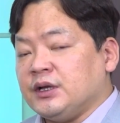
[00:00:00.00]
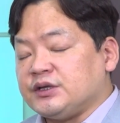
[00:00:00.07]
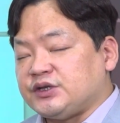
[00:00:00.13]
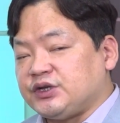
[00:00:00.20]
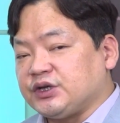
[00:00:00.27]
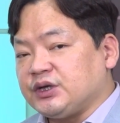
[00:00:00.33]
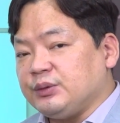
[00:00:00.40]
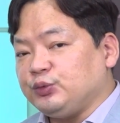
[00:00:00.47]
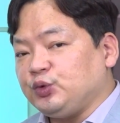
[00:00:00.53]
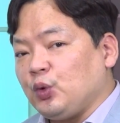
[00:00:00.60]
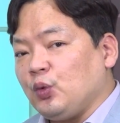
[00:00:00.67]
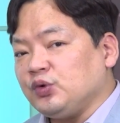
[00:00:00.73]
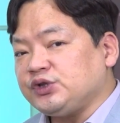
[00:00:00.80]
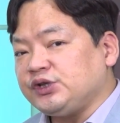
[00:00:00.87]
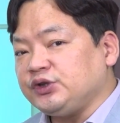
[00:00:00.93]
지금
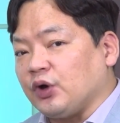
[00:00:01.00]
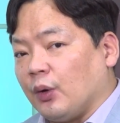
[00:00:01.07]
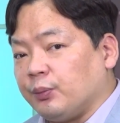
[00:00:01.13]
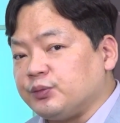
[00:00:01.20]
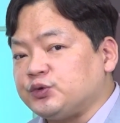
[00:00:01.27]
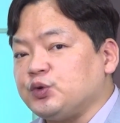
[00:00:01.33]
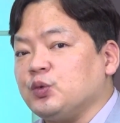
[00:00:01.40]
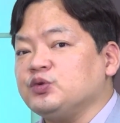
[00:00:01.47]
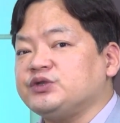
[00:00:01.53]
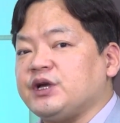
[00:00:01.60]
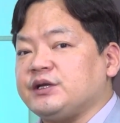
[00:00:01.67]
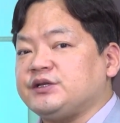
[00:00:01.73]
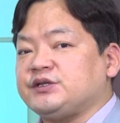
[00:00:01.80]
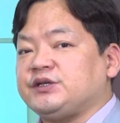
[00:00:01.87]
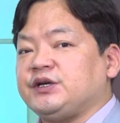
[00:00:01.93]
통신 업종
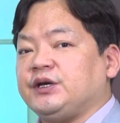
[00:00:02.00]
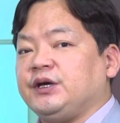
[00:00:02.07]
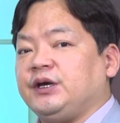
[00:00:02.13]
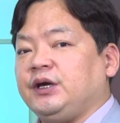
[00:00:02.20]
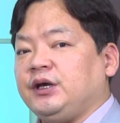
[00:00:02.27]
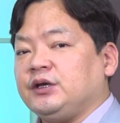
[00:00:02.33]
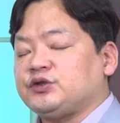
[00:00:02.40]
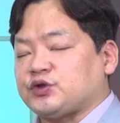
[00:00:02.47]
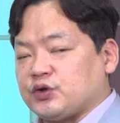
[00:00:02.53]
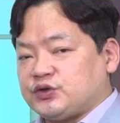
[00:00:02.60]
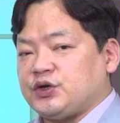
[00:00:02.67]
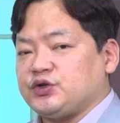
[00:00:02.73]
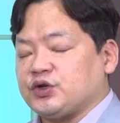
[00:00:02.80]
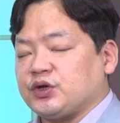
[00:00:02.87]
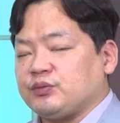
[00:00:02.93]
자체의
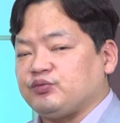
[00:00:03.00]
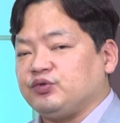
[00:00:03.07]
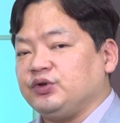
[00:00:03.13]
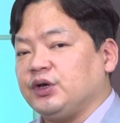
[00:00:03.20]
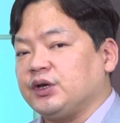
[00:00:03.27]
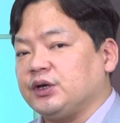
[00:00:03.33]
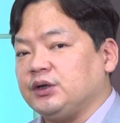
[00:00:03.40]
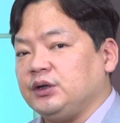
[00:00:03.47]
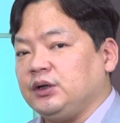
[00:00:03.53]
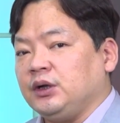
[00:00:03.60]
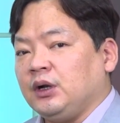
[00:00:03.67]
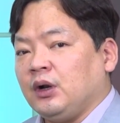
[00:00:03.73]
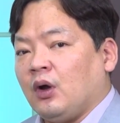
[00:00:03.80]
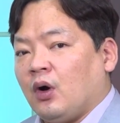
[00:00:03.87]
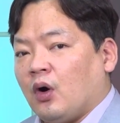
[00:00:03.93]
전체적인 분위기를
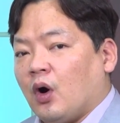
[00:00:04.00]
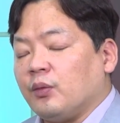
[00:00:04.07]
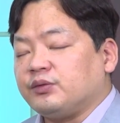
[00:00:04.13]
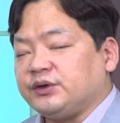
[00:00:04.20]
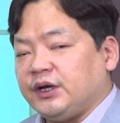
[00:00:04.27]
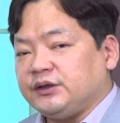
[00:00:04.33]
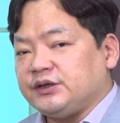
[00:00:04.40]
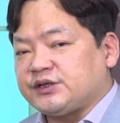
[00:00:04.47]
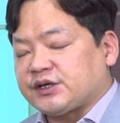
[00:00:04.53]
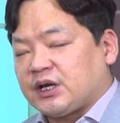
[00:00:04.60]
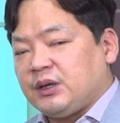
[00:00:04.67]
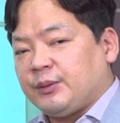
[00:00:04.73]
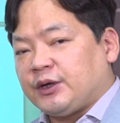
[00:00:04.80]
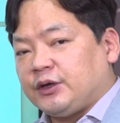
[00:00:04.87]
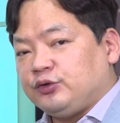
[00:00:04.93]
업그레이드
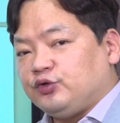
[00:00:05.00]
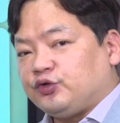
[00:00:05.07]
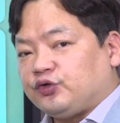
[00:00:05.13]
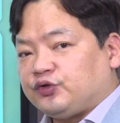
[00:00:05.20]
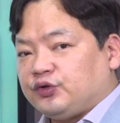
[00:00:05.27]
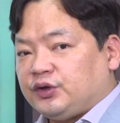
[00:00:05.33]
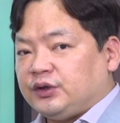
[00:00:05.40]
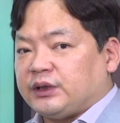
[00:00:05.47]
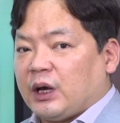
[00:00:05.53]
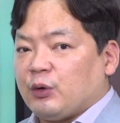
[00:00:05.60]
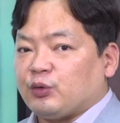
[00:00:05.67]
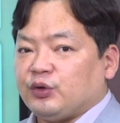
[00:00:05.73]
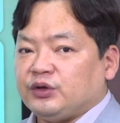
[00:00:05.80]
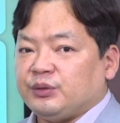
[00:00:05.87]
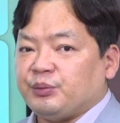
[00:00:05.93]
시킬 만한 뉴스들이
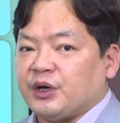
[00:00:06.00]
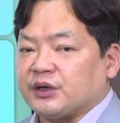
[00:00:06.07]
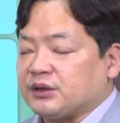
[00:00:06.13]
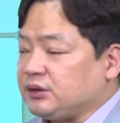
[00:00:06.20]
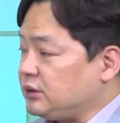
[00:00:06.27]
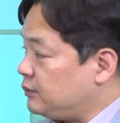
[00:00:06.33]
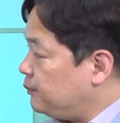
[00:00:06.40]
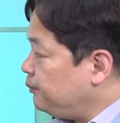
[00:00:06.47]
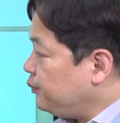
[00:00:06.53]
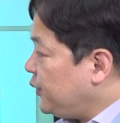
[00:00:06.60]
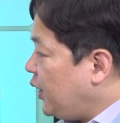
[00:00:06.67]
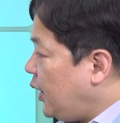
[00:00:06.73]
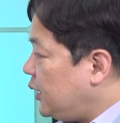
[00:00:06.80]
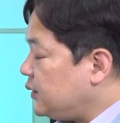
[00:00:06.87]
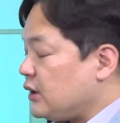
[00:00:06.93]
나오고 있는 만큼
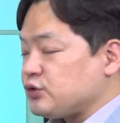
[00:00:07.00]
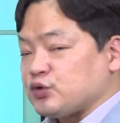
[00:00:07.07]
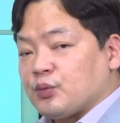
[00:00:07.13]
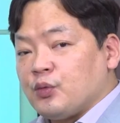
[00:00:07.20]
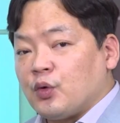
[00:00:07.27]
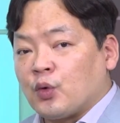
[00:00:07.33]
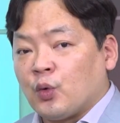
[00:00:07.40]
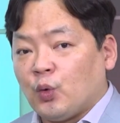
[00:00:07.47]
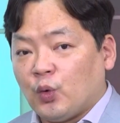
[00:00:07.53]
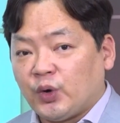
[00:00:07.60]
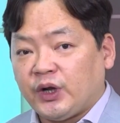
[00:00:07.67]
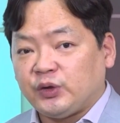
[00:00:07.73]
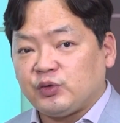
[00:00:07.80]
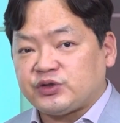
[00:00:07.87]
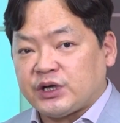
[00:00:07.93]
해당 항목
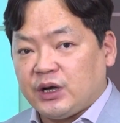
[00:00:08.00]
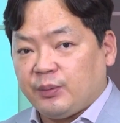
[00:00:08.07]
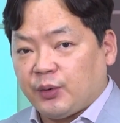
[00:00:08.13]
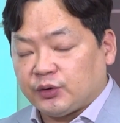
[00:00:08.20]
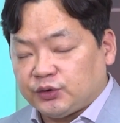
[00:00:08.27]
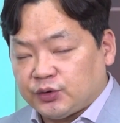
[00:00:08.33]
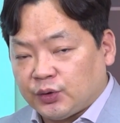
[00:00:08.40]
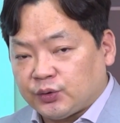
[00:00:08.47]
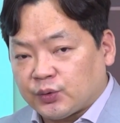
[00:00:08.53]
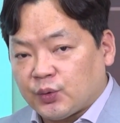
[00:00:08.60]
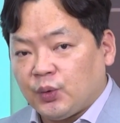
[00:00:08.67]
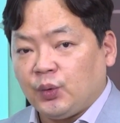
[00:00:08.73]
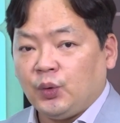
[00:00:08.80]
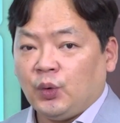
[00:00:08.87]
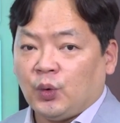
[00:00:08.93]
올해도 잘
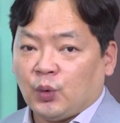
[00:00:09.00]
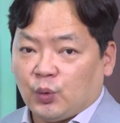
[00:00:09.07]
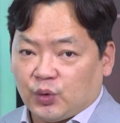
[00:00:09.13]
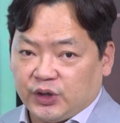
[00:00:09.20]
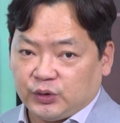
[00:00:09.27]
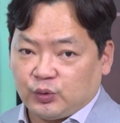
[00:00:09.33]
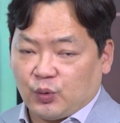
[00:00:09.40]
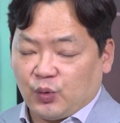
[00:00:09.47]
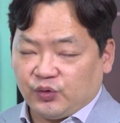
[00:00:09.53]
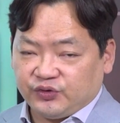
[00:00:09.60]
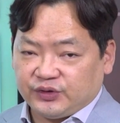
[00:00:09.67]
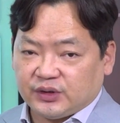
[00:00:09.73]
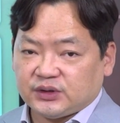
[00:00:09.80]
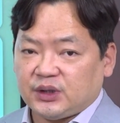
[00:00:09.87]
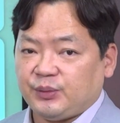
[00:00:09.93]
버텼고 올해도
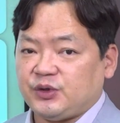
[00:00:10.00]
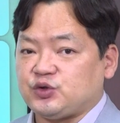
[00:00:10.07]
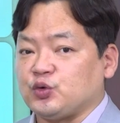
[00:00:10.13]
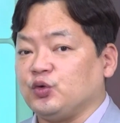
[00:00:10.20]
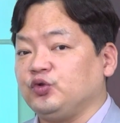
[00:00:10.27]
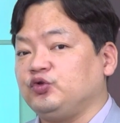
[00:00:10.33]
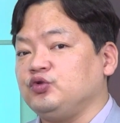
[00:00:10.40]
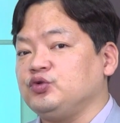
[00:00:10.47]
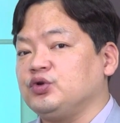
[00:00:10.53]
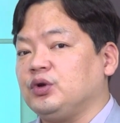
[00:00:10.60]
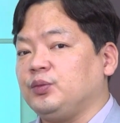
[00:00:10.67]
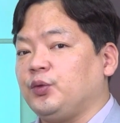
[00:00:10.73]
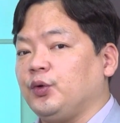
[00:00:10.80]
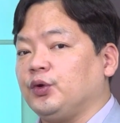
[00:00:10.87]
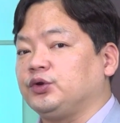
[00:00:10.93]
코스닥 대비 좋은
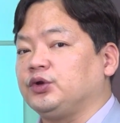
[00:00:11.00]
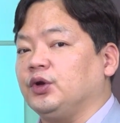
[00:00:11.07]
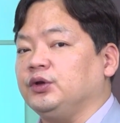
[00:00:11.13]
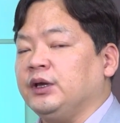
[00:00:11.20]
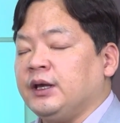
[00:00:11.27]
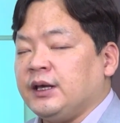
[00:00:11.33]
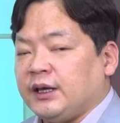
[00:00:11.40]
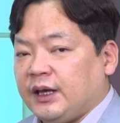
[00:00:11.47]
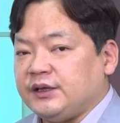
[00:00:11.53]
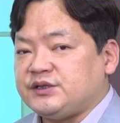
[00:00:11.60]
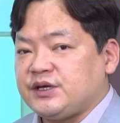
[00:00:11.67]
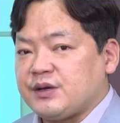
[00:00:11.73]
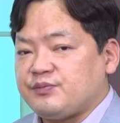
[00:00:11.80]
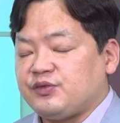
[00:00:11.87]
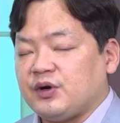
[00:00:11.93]
수익률을 보였던
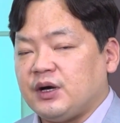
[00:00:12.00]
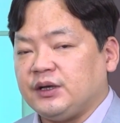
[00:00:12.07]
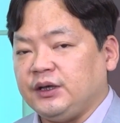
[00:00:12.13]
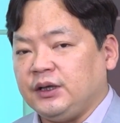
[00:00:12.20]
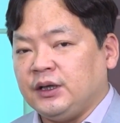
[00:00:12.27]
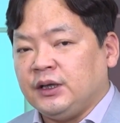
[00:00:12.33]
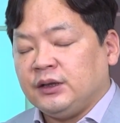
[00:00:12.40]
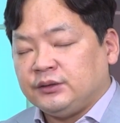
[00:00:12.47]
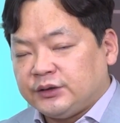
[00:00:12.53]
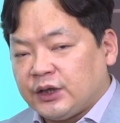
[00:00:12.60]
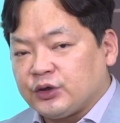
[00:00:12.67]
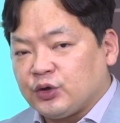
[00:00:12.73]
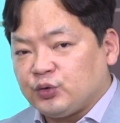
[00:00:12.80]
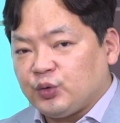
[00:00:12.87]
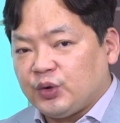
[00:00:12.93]
HFR이
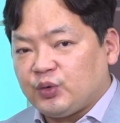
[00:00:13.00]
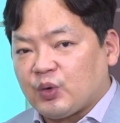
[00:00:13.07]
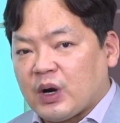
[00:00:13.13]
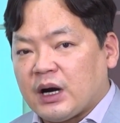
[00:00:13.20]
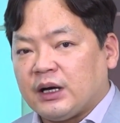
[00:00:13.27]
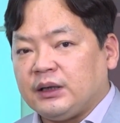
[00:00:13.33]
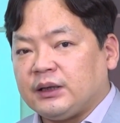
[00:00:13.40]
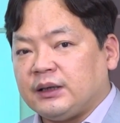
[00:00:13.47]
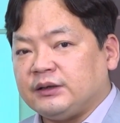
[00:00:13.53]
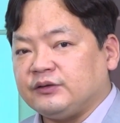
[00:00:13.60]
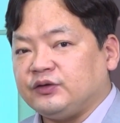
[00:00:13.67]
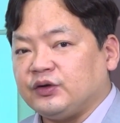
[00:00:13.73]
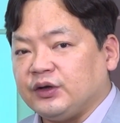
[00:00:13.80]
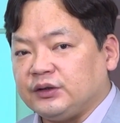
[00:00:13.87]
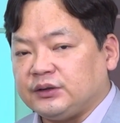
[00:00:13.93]
내년도에도 강할
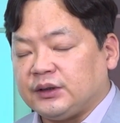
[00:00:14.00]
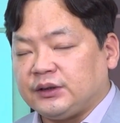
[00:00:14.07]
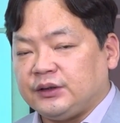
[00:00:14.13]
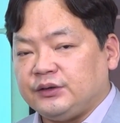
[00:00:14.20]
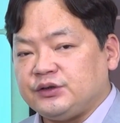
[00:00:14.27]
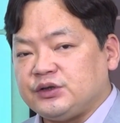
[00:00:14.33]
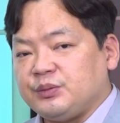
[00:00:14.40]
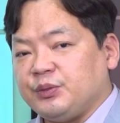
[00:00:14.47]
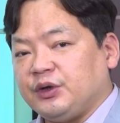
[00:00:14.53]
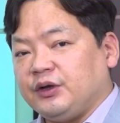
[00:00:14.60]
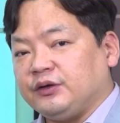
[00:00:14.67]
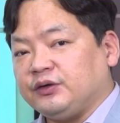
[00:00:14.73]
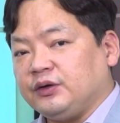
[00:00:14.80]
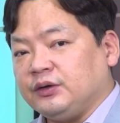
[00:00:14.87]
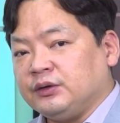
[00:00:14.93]
가능성이 있다라는
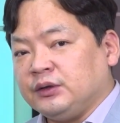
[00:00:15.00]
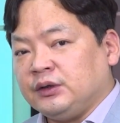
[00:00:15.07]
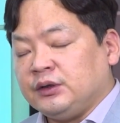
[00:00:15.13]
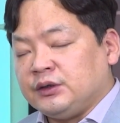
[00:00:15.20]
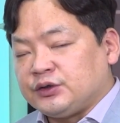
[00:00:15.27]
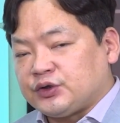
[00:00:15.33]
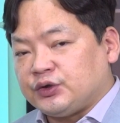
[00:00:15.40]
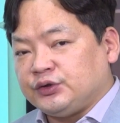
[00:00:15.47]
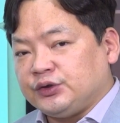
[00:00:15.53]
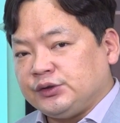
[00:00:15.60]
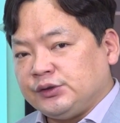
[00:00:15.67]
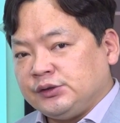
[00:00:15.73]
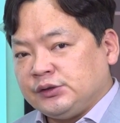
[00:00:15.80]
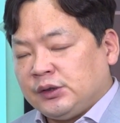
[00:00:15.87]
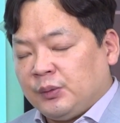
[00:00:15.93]
측면에서
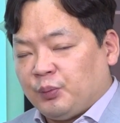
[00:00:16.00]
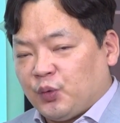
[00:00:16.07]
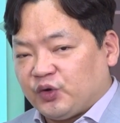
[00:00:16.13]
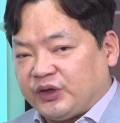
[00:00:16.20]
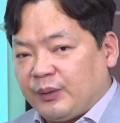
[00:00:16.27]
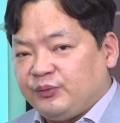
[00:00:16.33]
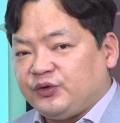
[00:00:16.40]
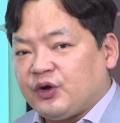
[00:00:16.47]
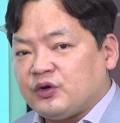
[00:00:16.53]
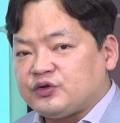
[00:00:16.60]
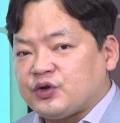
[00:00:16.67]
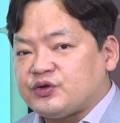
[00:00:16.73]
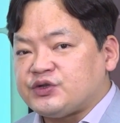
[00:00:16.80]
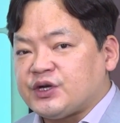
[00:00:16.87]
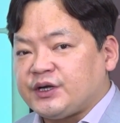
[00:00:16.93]
저는 뭐
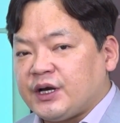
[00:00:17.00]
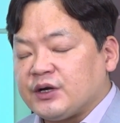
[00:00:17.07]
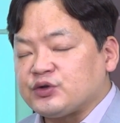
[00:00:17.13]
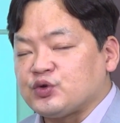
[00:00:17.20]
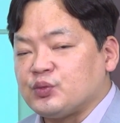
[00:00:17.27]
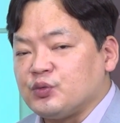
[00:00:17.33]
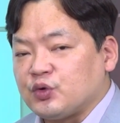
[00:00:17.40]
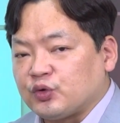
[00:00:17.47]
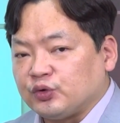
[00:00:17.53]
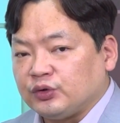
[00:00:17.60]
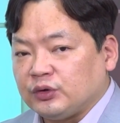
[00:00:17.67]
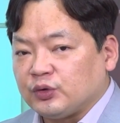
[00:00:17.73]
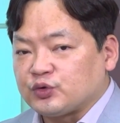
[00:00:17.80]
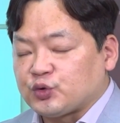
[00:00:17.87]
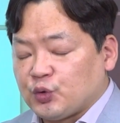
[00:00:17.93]
삼성전자 향
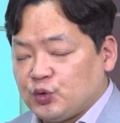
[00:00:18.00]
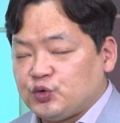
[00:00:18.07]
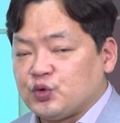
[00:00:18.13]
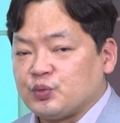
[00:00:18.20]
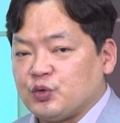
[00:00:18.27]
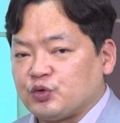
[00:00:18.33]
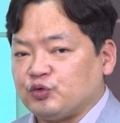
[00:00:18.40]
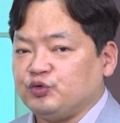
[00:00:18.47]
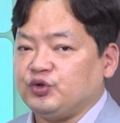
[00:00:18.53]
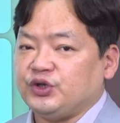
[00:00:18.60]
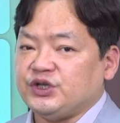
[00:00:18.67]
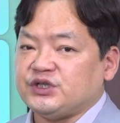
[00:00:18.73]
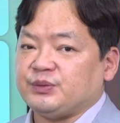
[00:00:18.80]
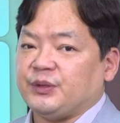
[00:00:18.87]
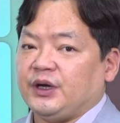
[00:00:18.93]
종목군들도 좋은
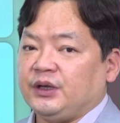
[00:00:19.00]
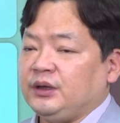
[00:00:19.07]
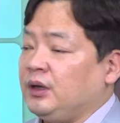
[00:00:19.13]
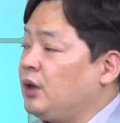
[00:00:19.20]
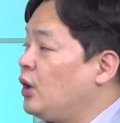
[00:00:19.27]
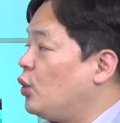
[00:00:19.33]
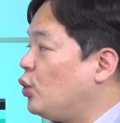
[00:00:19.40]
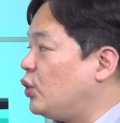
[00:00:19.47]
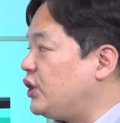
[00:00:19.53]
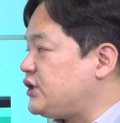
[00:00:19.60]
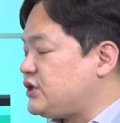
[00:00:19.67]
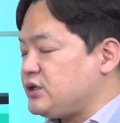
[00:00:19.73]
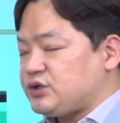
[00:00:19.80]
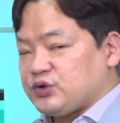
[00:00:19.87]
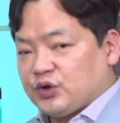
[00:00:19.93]
종목군들이지만 올해
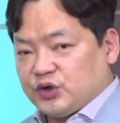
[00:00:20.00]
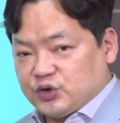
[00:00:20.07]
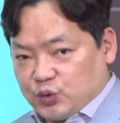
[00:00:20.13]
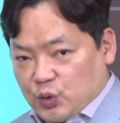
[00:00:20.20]
실적이